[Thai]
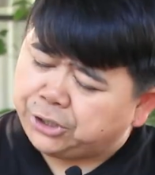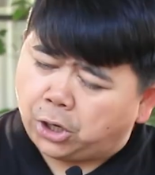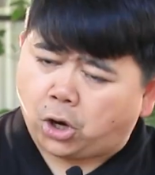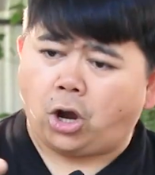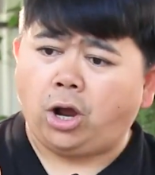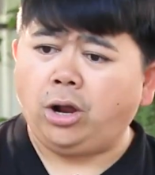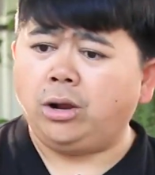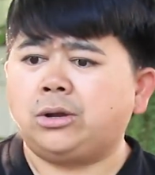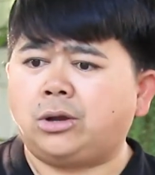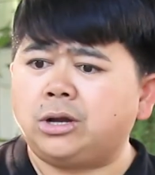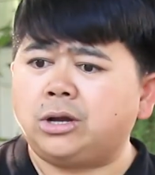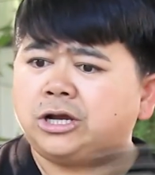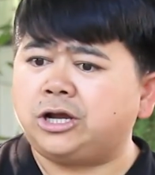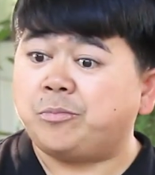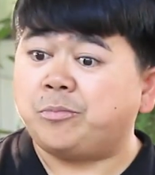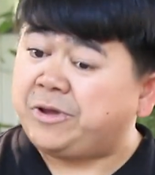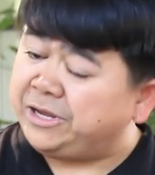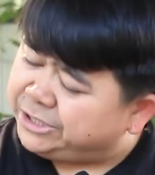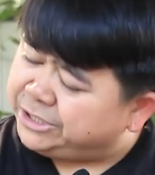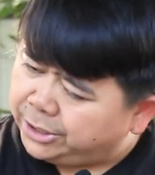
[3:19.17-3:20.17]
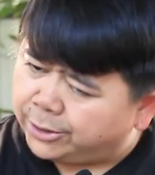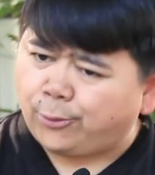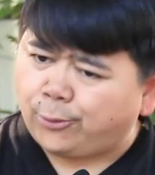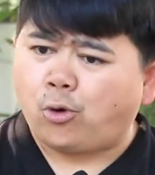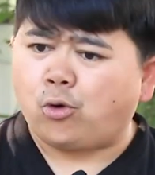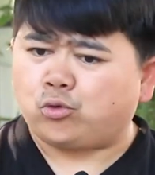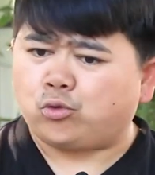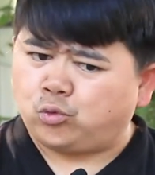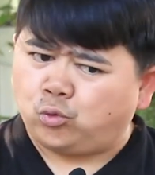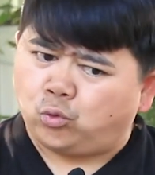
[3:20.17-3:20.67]
2ก็คือมีเชื้อโรค
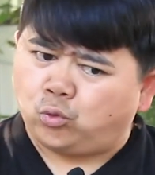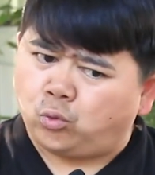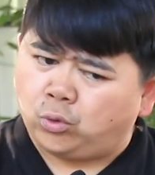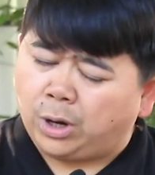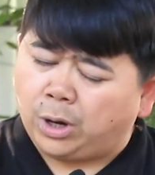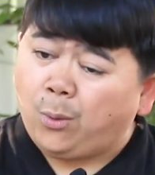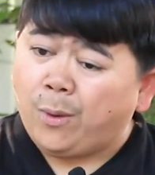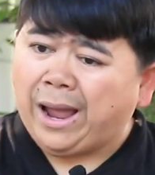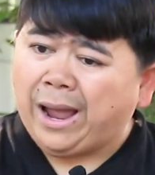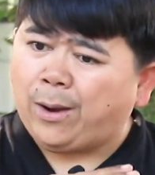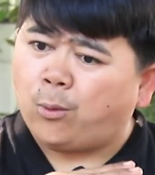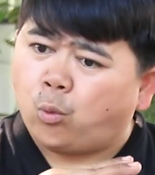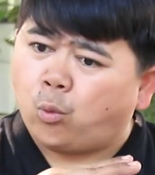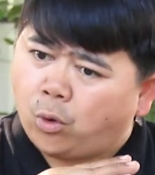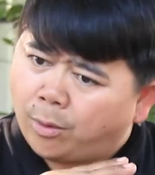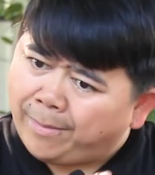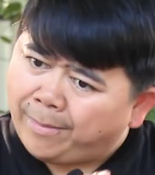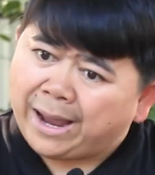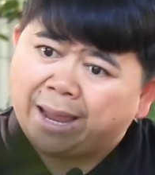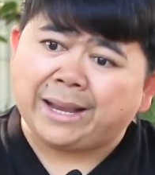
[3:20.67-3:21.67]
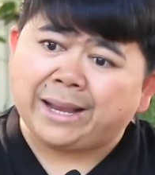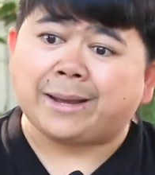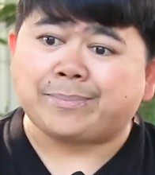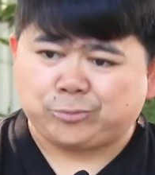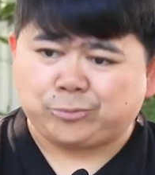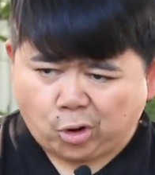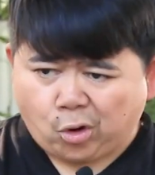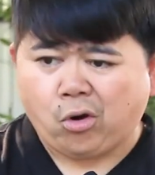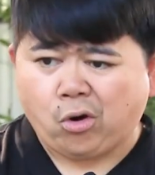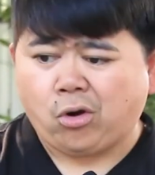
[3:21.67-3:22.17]
อยู่ระหว่างหัวไม้กับตอ